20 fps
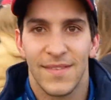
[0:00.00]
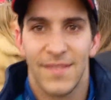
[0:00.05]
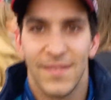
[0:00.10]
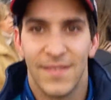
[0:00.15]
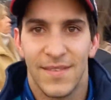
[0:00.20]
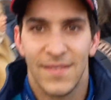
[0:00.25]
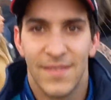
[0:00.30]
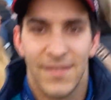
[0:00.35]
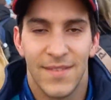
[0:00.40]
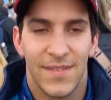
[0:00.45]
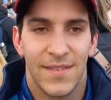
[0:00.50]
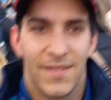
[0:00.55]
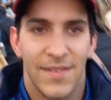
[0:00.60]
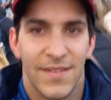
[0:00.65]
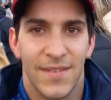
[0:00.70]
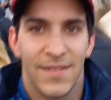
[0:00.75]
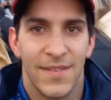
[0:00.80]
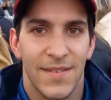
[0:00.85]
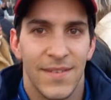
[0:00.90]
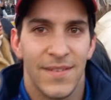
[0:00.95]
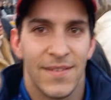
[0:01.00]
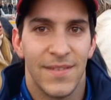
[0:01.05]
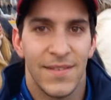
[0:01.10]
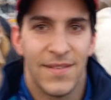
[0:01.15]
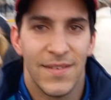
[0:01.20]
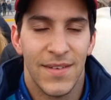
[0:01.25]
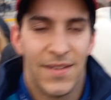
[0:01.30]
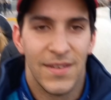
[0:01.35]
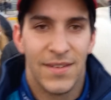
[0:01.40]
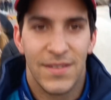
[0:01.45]
los eh, orientales.
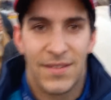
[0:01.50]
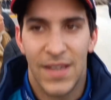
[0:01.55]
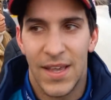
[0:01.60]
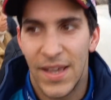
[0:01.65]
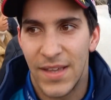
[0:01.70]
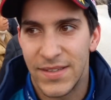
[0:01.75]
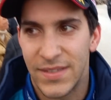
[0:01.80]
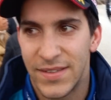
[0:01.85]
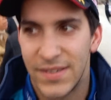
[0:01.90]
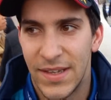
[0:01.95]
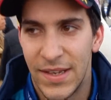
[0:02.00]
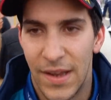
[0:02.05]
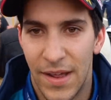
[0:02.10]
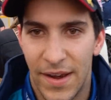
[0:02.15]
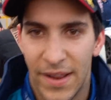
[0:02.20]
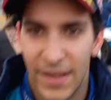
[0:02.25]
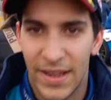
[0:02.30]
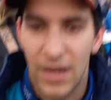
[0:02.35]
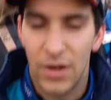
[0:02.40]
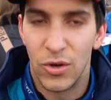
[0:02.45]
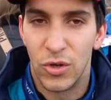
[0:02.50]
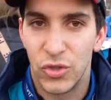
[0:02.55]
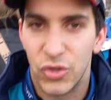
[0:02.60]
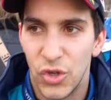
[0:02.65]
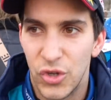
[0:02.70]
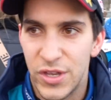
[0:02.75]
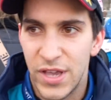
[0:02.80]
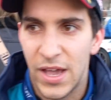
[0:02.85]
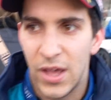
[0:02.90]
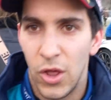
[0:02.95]
Sí, sí, sí, la verdad que algo
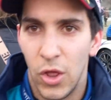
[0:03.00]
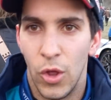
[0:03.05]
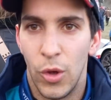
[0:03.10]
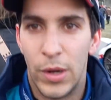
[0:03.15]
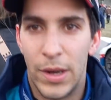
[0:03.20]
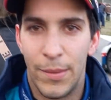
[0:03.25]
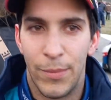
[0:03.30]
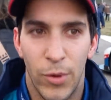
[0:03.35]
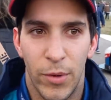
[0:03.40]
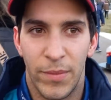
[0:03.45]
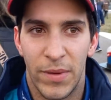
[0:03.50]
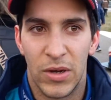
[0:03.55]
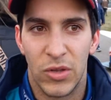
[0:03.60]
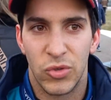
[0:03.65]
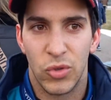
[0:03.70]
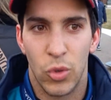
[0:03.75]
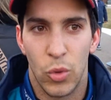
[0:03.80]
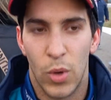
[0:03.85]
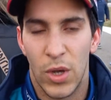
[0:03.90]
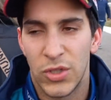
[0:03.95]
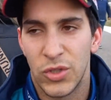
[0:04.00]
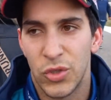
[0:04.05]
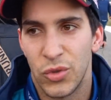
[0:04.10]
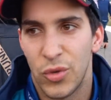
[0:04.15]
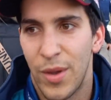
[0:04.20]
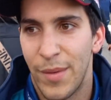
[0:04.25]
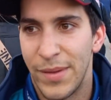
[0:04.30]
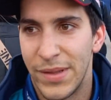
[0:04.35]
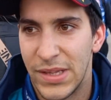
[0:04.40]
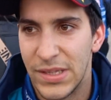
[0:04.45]
soñado, doble pol para los
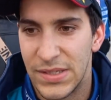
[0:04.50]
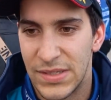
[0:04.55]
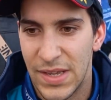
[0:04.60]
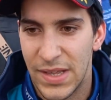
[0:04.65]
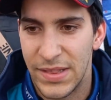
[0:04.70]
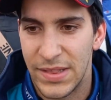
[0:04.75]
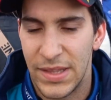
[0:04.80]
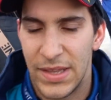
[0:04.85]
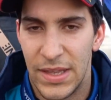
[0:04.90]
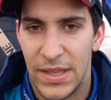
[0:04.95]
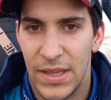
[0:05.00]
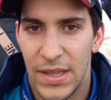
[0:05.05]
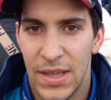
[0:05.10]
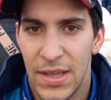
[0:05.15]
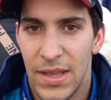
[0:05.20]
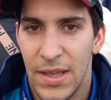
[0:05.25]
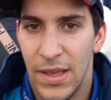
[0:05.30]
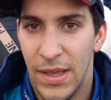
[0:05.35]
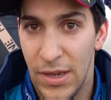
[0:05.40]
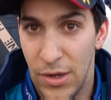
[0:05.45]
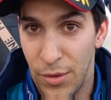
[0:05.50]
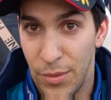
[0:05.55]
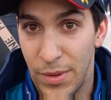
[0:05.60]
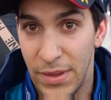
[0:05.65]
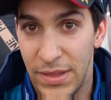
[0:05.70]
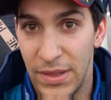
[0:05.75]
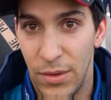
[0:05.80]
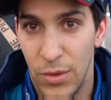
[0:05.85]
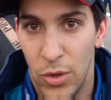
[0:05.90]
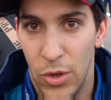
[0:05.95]
uruguayos. Obviamente Santi, el
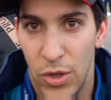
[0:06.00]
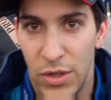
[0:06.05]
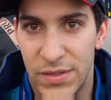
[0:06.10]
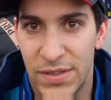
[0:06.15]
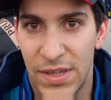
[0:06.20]
objetivo de